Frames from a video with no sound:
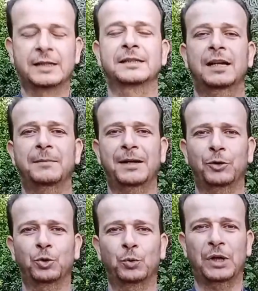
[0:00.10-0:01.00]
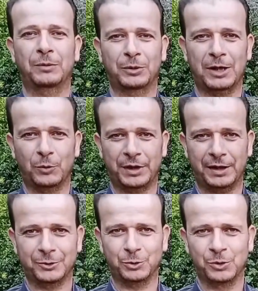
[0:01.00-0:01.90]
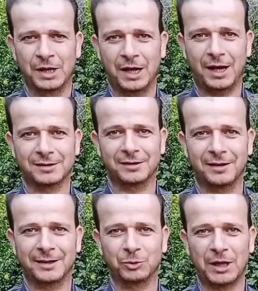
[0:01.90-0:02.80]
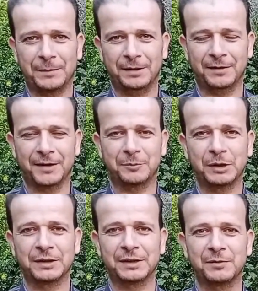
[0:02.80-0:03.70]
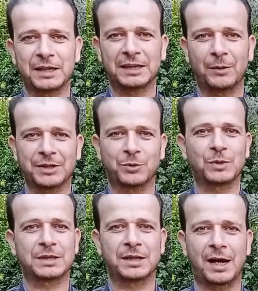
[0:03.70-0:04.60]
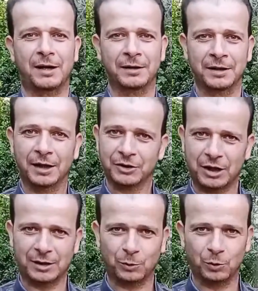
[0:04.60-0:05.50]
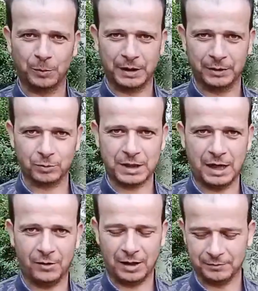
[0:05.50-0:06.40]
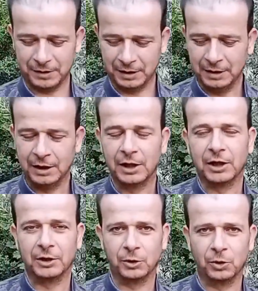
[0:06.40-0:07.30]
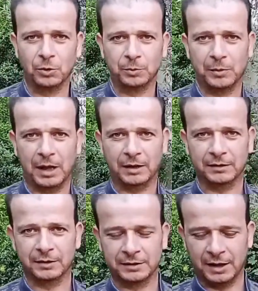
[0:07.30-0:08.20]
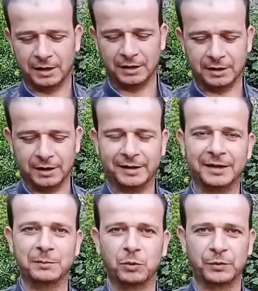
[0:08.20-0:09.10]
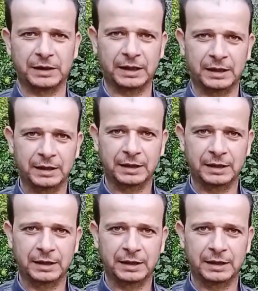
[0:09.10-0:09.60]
السلام عليكم ورحمة الله وبركاته أصدقائي متابعين قناة بيت الريفي للدواجن والزراعة إن شاء الله تكونوا بخير وبصحة وعافية اليوم حلقتنا كثير مفيدة